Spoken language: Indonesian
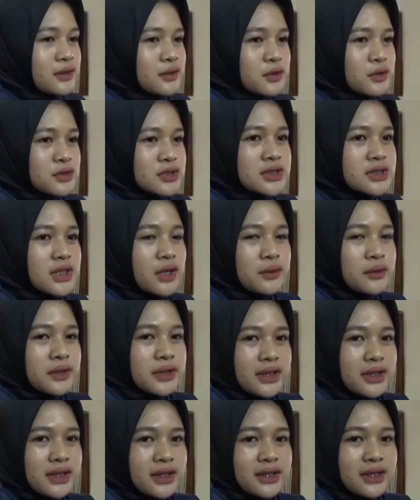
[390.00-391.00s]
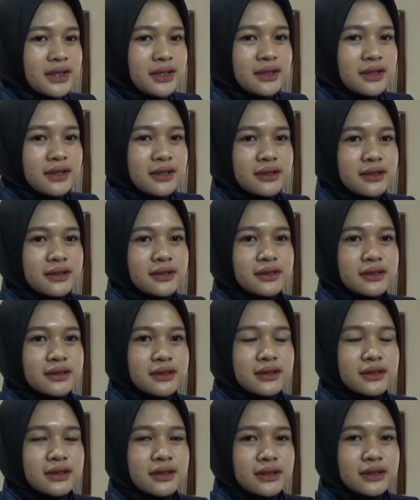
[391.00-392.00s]
Untuk sejauh ini
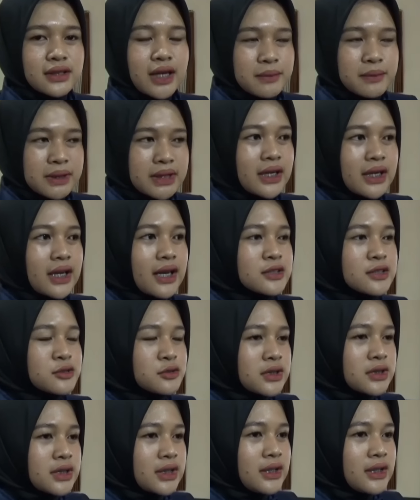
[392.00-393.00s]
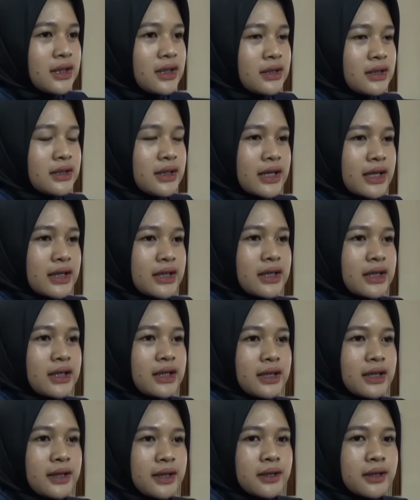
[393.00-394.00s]
kami tidak lanjuti
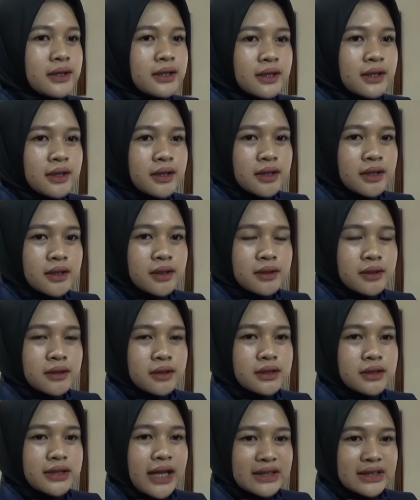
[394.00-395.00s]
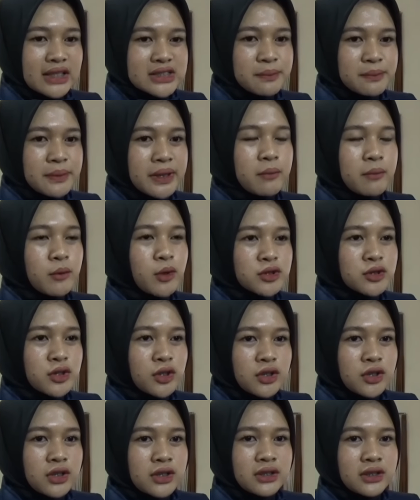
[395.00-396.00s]
dari data sepeda
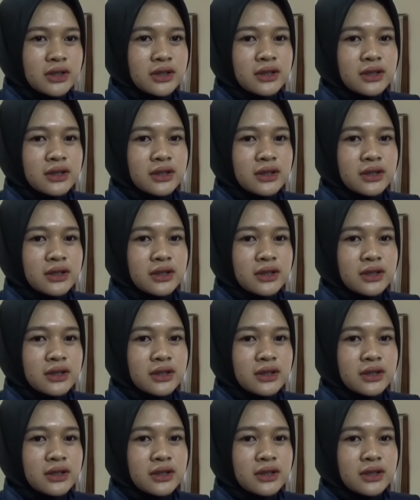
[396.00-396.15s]
motor,